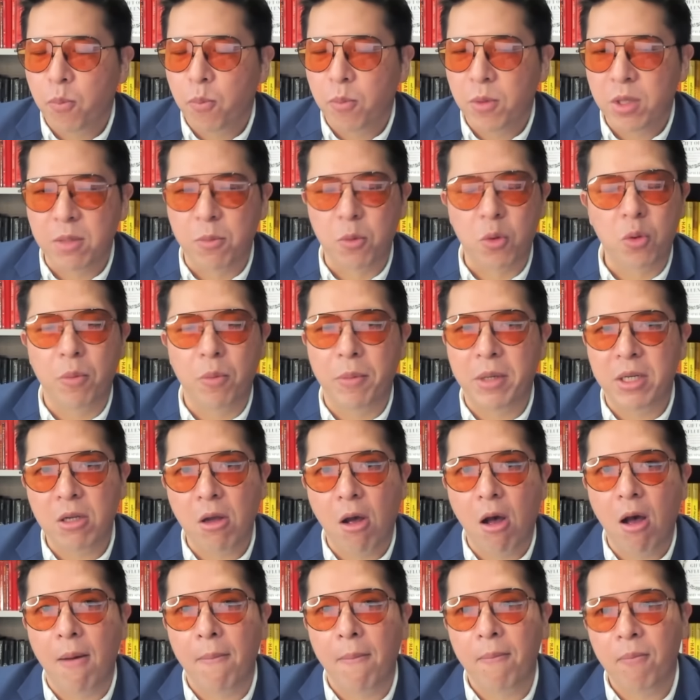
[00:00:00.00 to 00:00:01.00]
สมมุติคุณไม่ช
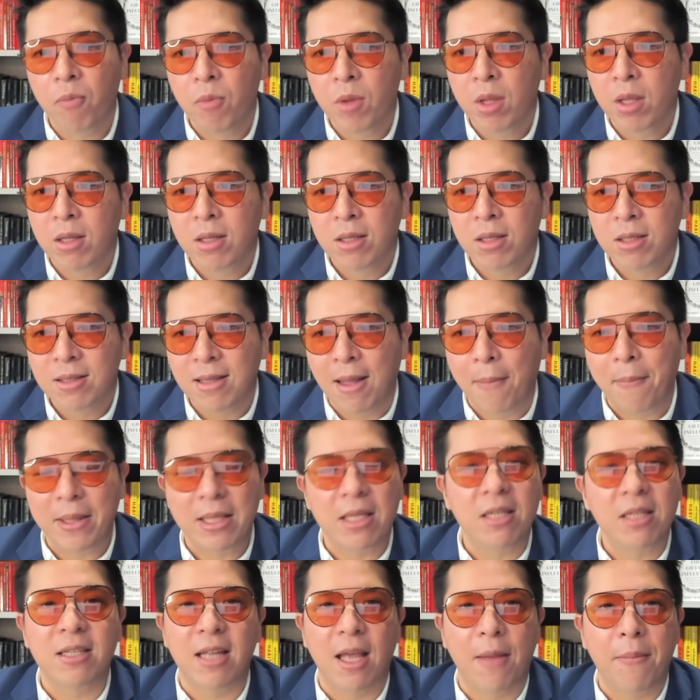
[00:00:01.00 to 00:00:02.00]
อบแต่ป
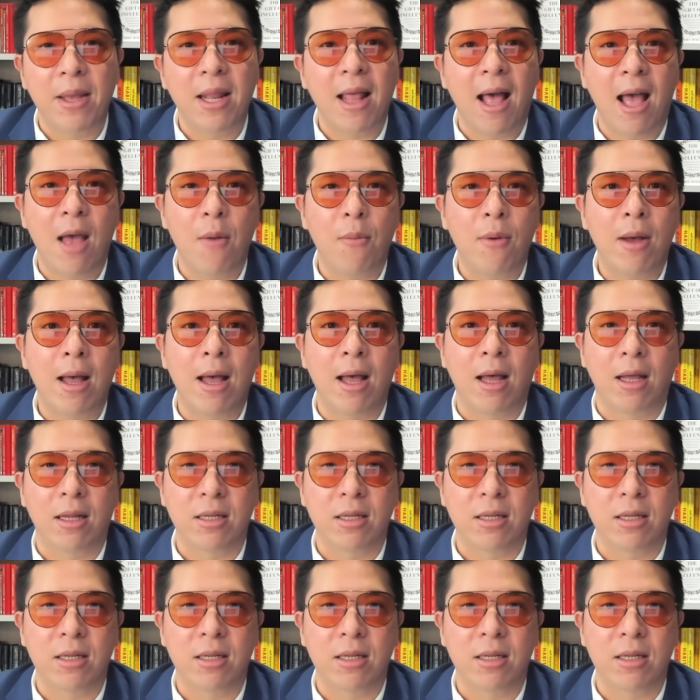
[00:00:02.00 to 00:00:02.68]
ฏิเสธไม่ได้ว่า